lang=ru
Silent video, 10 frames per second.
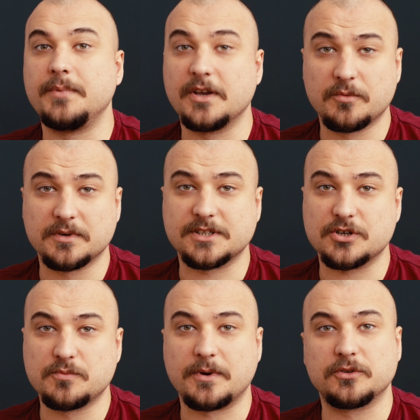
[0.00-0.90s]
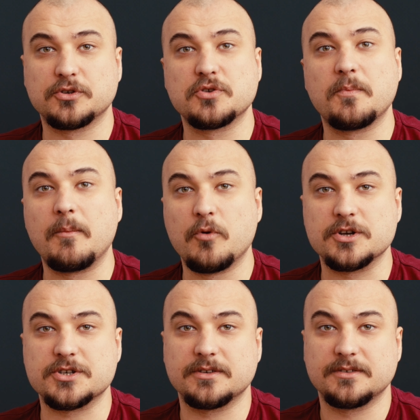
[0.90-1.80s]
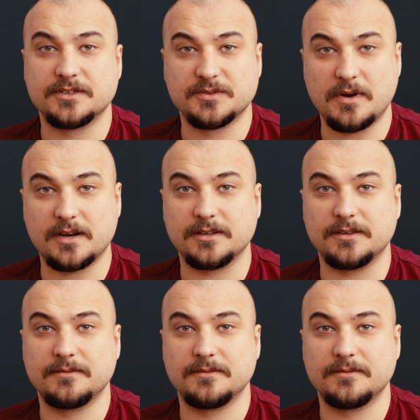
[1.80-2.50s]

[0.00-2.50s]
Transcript: Первым расскажу про тот, что побольше – Спартан.